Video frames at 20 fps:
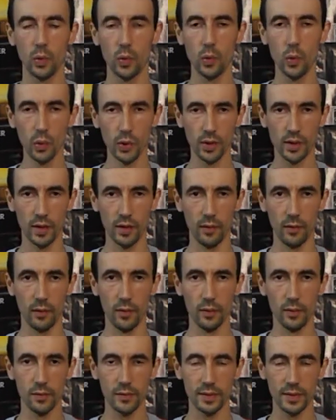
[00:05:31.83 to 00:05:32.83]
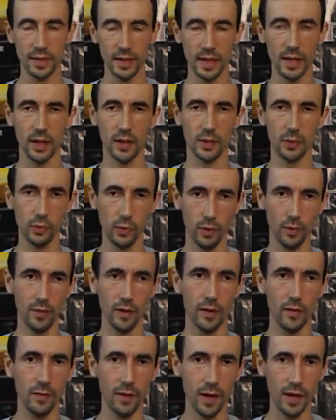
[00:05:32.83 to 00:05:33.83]
Кузов всех
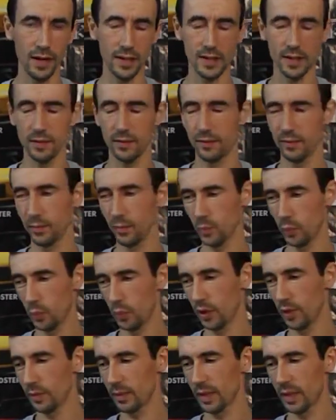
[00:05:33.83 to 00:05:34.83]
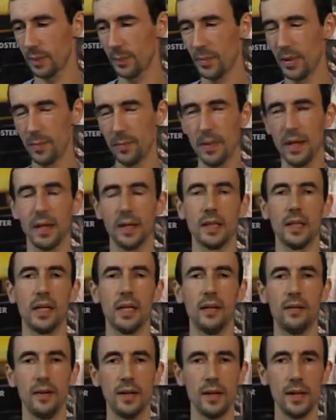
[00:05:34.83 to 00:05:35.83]
новых вазов, будем так примерно
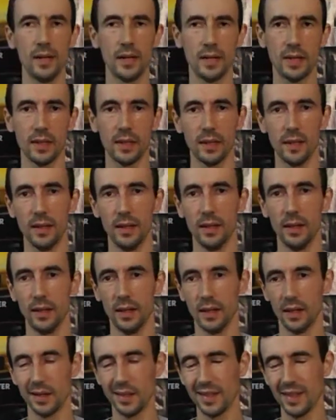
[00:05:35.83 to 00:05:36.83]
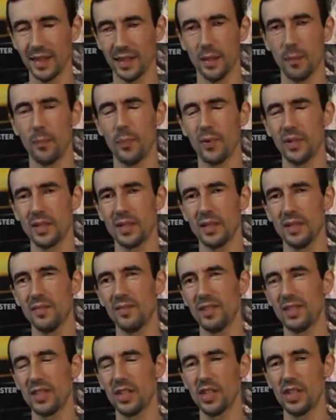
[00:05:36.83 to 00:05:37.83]
говорить, где-то после
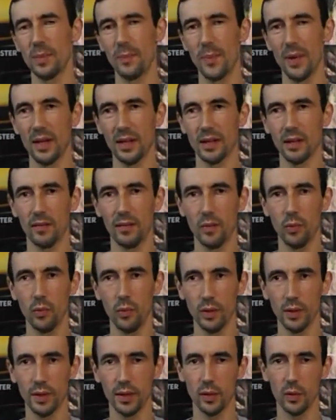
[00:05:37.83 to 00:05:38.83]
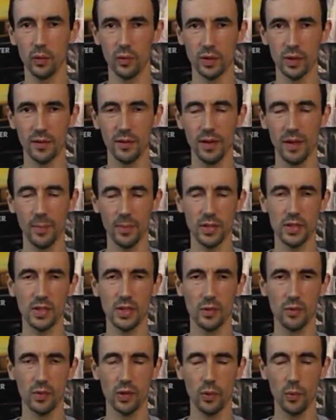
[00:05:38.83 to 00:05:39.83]
2005 года кузова
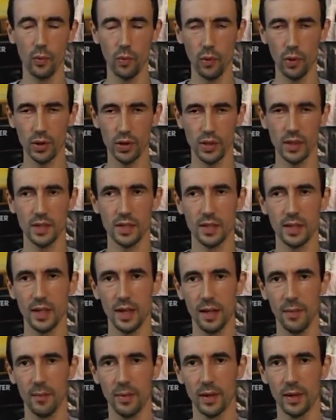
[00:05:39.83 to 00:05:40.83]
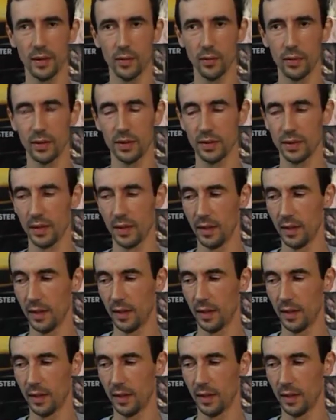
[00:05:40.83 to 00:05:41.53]
пошли уже очень слабые, то есть